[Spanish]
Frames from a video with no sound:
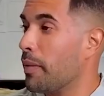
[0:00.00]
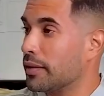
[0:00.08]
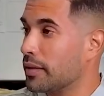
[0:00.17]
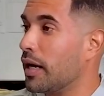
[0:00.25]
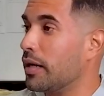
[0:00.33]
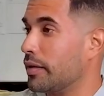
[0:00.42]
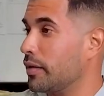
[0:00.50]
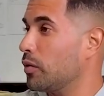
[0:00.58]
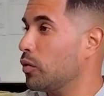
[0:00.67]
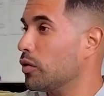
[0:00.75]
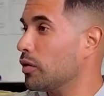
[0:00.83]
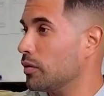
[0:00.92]
matas
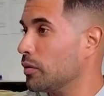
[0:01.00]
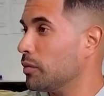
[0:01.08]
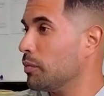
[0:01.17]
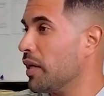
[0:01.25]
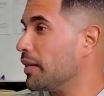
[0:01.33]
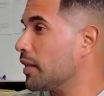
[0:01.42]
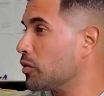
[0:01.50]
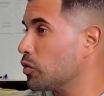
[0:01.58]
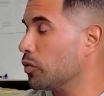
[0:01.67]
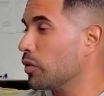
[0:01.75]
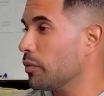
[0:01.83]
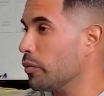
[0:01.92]
alrededor,
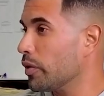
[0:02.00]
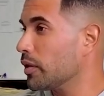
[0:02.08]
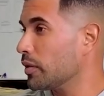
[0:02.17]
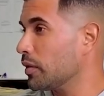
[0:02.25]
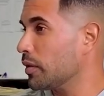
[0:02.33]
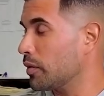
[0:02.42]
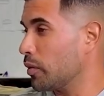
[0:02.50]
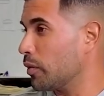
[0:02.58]
vegetación, que pueden eh,